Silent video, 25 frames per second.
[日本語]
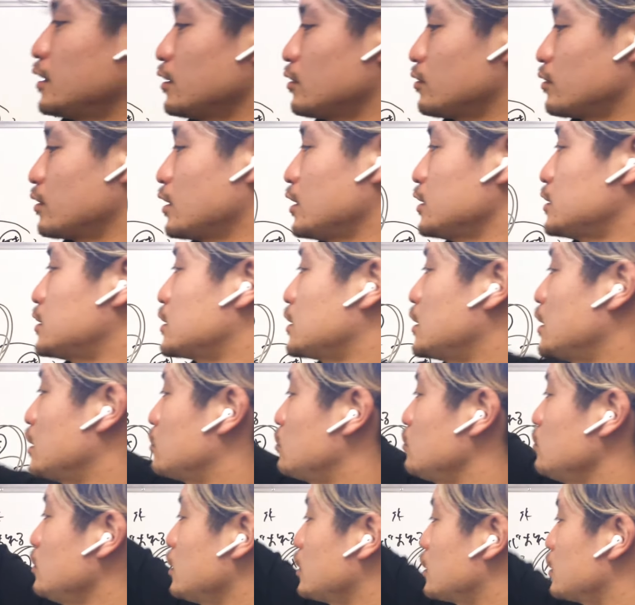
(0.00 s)
これがしっかり
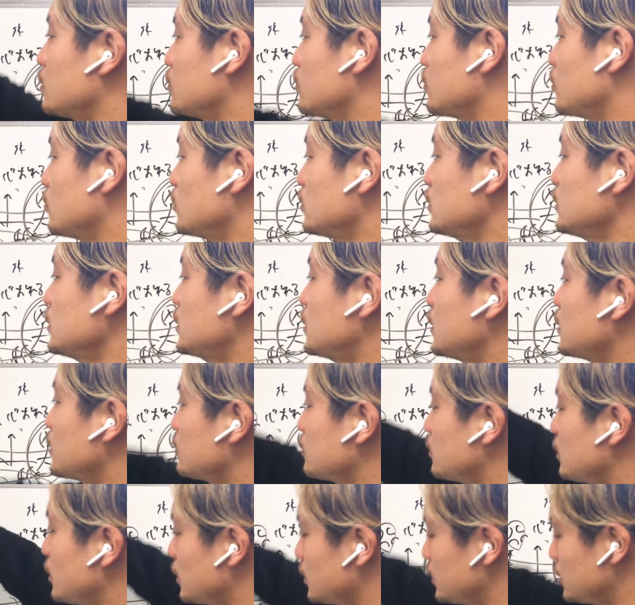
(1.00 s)
とできるようにして
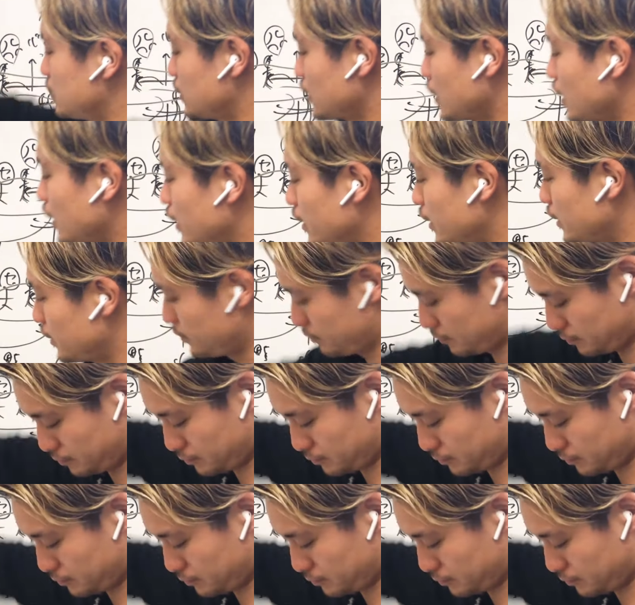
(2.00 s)
ください。